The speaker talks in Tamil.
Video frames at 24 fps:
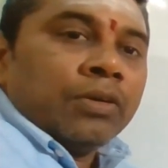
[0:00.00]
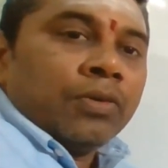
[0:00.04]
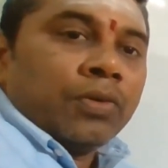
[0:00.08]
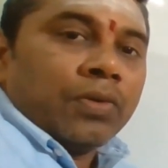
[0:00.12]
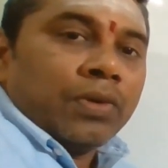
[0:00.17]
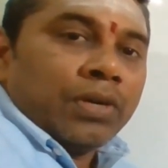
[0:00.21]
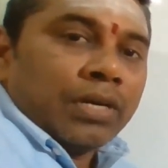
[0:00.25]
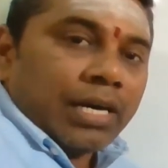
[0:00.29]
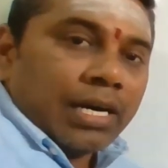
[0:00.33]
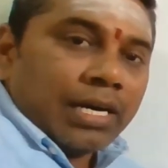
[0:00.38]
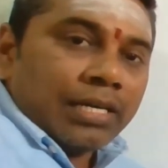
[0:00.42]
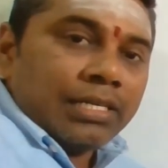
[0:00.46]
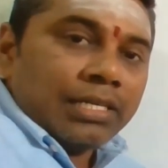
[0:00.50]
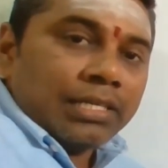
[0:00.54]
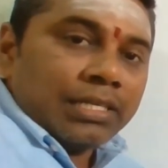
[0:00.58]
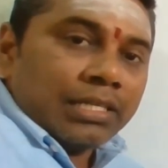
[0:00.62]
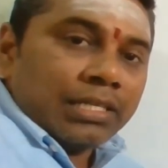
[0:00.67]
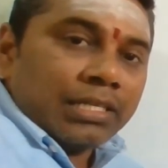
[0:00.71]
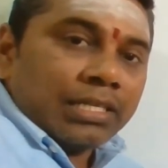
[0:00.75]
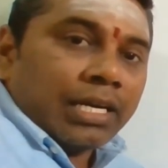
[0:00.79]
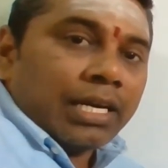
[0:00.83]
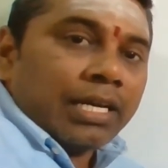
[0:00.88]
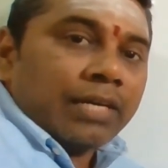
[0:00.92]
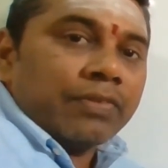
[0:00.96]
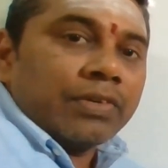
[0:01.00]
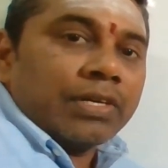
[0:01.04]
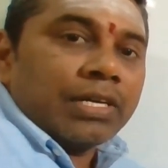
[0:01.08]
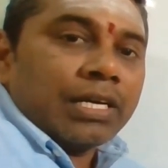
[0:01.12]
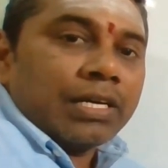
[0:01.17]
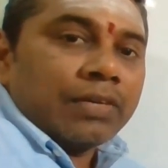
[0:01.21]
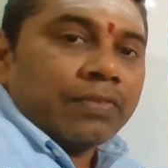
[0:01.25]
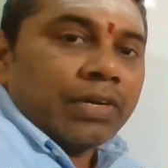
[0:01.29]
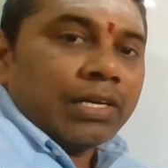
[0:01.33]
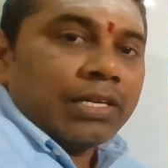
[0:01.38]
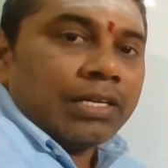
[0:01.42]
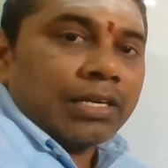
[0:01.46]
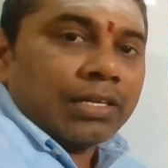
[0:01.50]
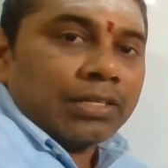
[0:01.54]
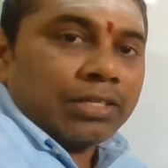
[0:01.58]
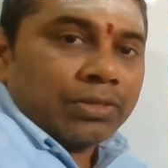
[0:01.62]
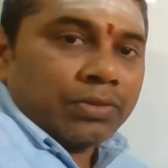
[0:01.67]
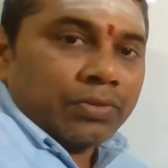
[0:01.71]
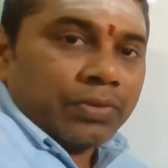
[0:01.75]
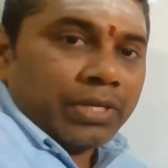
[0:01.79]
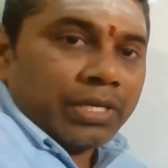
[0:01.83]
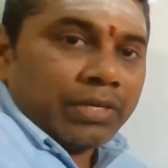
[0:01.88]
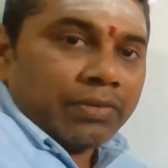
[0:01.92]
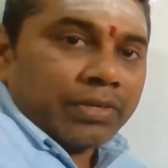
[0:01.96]
ஒரு நாட்டுக்கு தலைவனாக
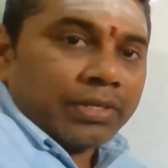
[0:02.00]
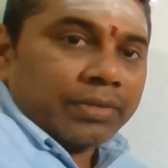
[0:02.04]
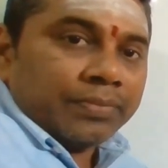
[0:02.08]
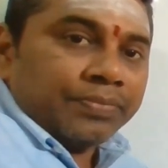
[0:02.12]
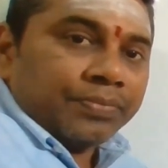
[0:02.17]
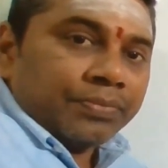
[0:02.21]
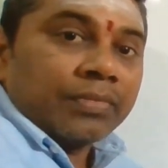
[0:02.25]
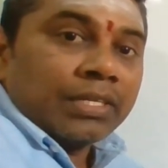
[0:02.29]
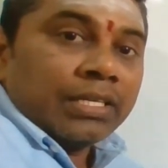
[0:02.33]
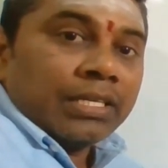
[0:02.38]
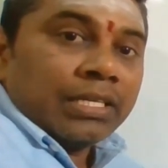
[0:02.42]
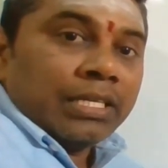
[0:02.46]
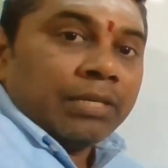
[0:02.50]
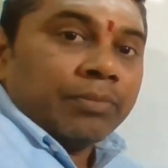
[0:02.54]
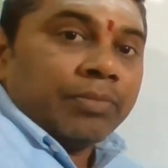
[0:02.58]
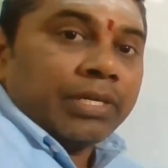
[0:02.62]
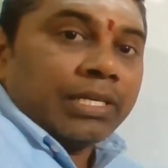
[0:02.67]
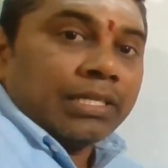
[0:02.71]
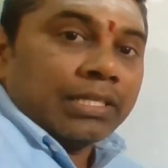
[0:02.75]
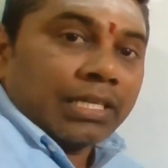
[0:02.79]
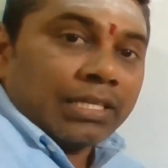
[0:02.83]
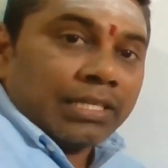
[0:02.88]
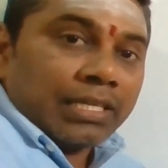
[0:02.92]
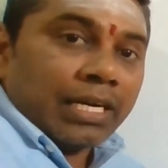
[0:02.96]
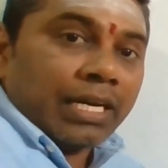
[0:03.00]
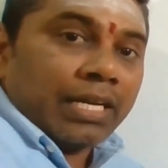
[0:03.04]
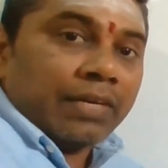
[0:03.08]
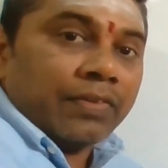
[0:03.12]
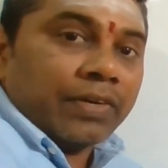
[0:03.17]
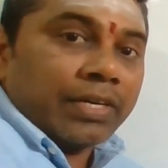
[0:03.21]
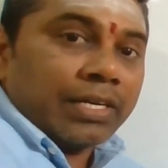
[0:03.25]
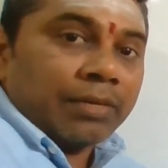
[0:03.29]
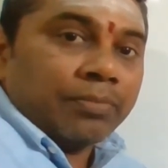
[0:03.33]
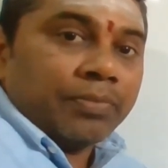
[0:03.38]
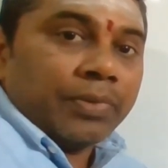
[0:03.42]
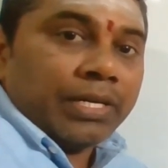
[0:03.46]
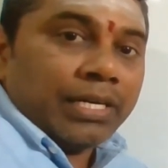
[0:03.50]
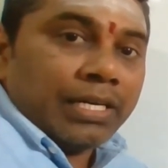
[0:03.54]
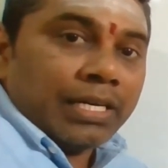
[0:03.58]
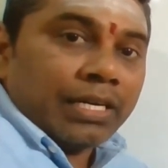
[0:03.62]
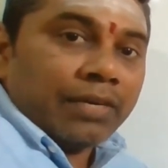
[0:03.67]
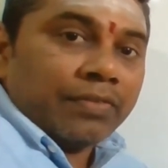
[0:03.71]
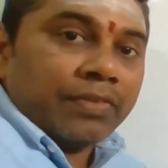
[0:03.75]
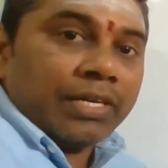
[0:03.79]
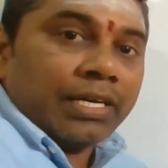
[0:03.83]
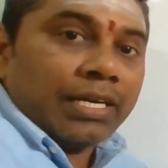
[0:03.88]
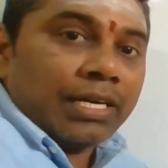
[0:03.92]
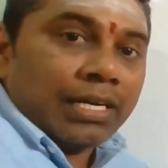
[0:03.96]
வழிநடத்தக்கூடியவர் இப்படி இந்த தலைவர்
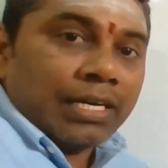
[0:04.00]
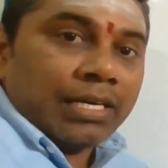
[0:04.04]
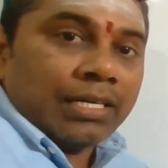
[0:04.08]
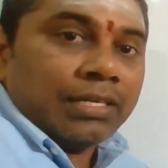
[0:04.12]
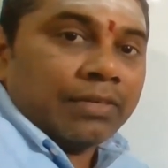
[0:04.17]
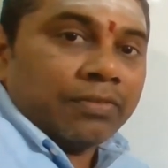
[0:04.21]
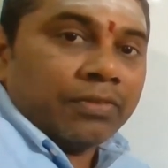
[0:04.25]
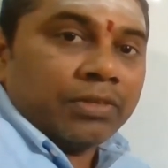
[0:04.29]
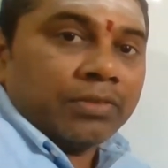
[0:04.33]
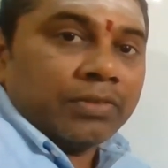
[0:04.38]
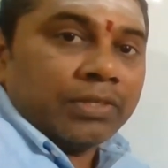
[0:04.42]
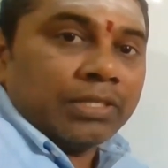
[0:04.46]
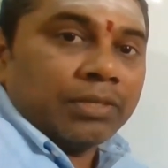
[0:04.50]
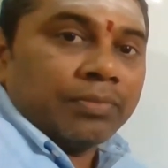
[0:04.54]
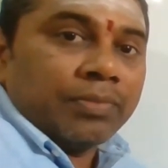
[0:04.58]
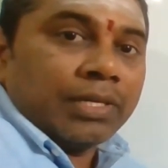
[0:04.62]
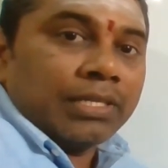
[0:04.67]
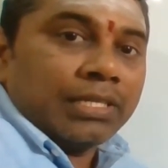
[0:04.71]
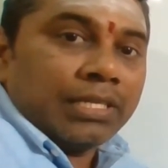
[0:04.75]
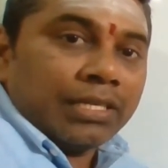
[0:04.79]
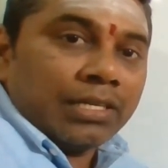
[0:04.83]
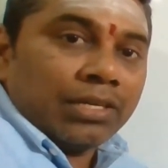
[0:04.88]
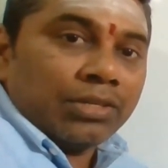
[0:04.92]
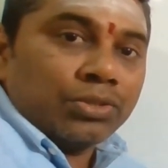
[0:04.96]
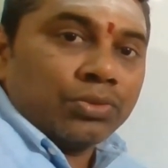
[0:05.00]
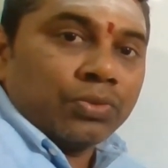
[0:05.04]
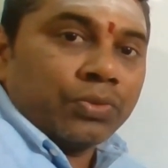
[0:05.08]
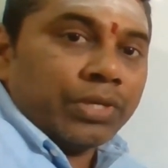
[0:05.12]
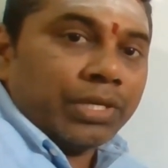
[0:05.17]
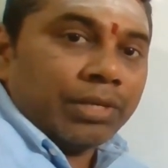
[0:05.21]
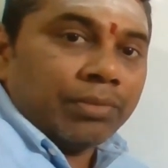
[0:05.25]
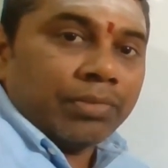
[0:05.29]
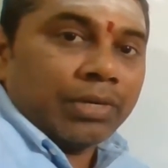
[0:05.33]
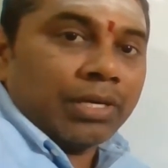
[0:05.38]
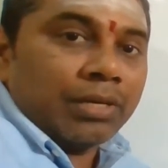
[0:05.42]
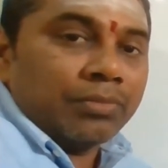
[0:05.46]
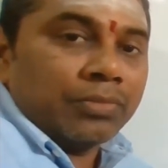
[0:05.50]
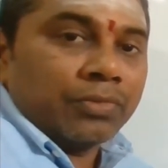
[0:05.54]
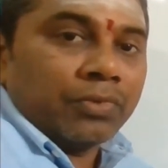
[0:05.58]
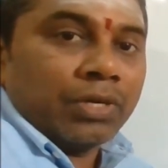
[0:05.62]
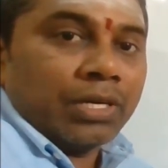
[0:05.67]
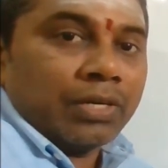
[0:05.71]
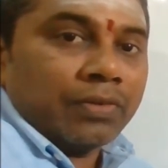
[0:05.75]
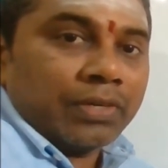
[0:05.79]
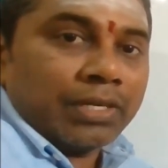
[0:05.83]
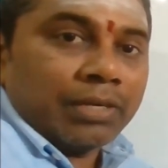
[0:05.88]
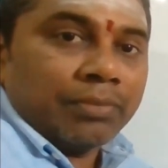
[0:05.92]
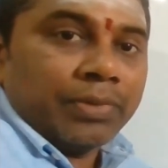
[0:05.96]
அப்படின்னாவே அவர் வந்து பாத்தீங்கன்னா சூரிய பலம்
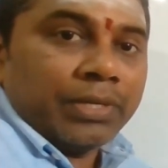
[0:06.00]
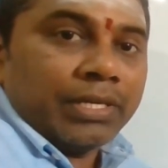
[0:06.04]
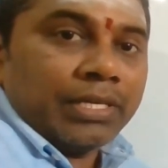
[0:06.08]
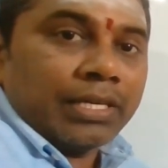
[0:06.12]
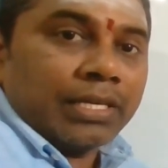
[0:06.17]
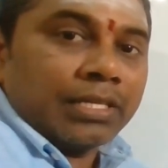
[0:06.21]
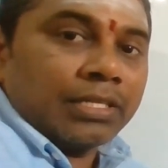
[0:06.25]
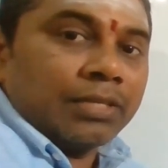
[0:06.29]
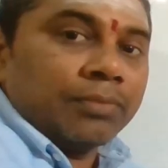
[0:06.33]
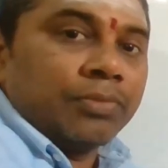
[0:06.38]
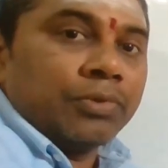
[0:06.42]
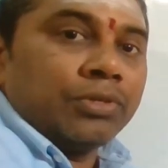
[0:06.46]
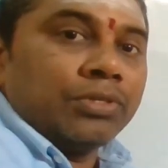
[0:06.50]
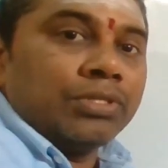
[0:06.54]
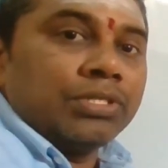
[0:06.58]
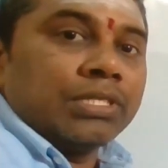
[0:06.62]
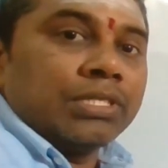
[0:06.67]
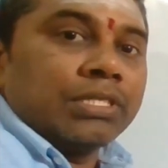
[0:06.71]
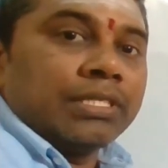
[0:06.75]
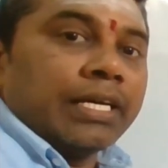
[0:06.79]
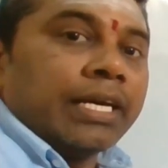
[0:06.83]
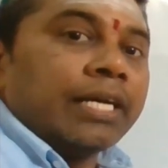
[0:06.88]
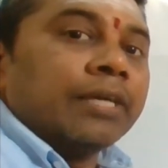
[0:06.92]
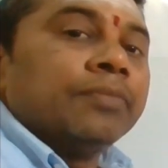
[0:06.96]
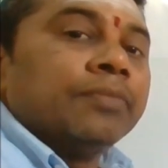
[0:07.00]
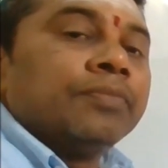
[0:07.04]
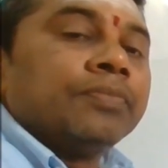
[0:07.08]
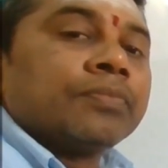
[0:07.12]
உள்ளவர் அப்படிங்கிறத புரிஞ்சுக்குங்க